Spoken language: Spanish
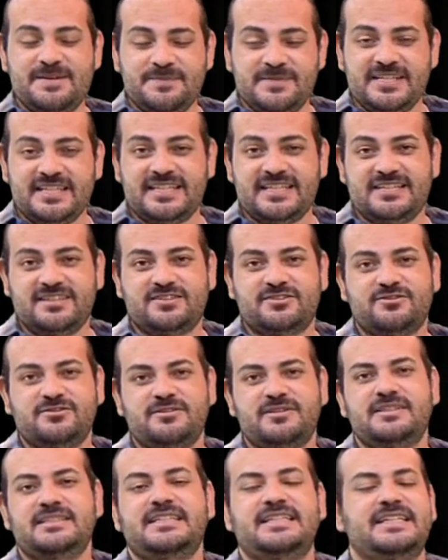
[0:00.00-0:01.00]
que emite el
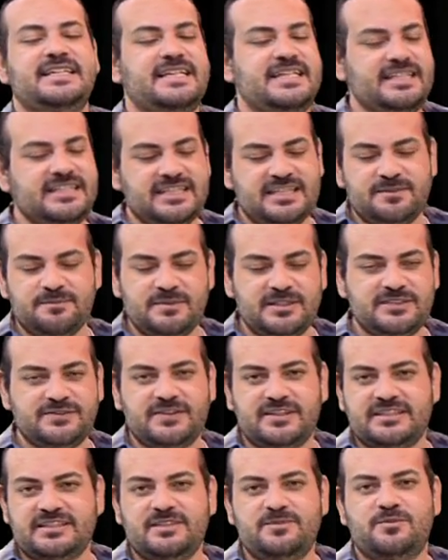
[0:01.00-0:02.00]
sol y que entran
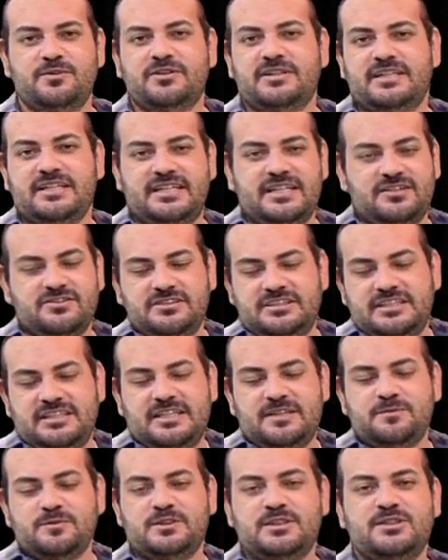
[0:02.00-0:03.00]
más fácil porque ya nos
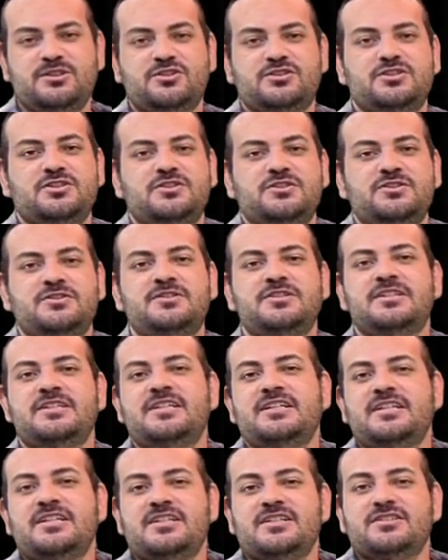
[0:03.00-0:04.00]
chingamos el ozono,
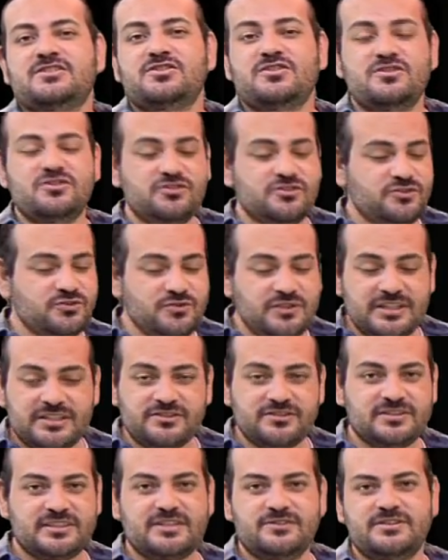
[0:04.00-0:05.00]
son los
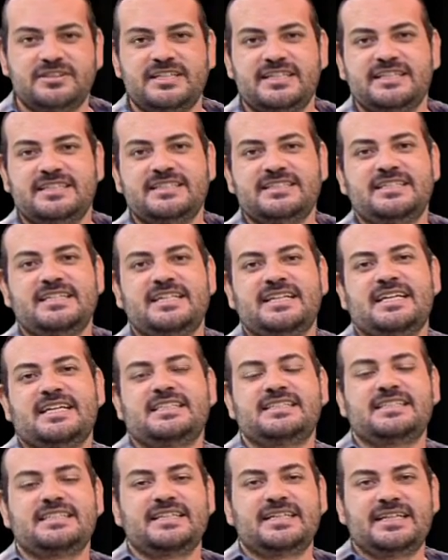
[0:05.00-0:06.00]
únicos causantes del
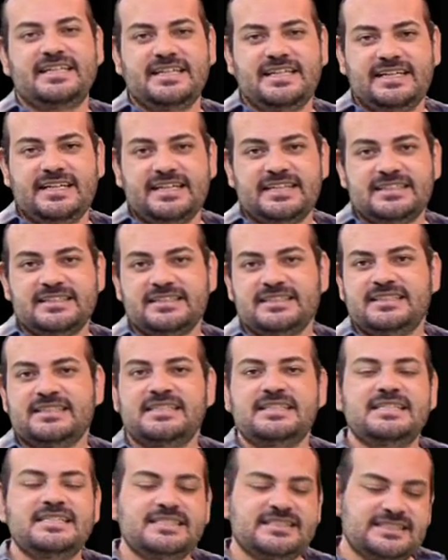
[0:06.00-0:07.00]
cáncer en general.
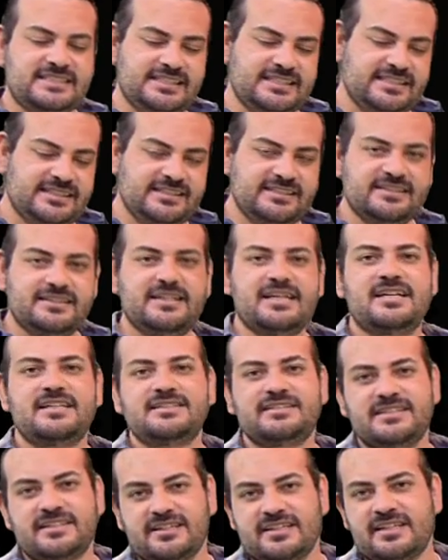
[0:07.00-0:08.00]
Sí,
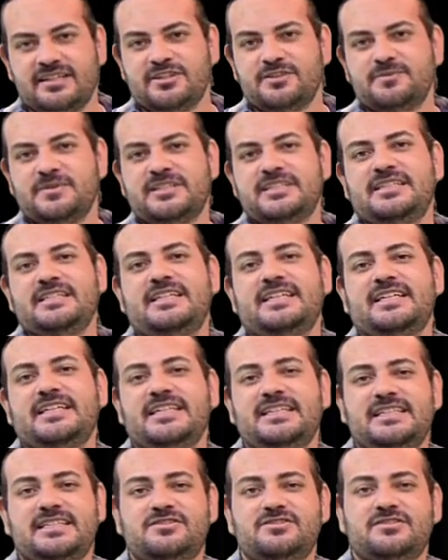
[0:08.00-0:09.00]
al ser rayos más
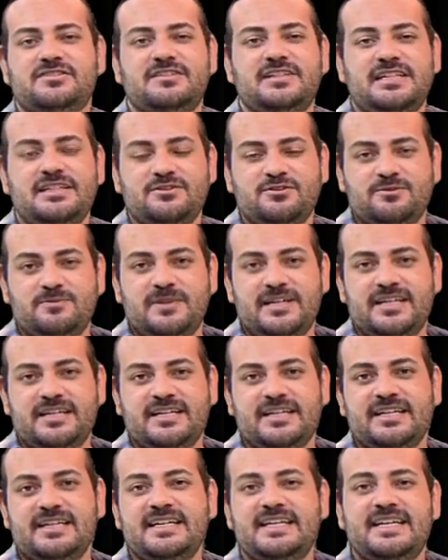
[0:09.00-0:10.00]
energéticos que la luz
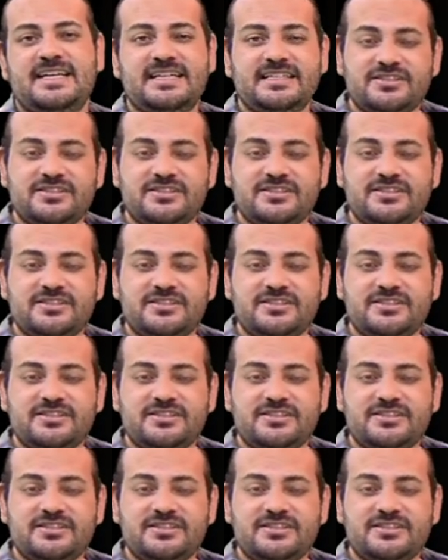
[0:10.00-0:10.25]
blanca,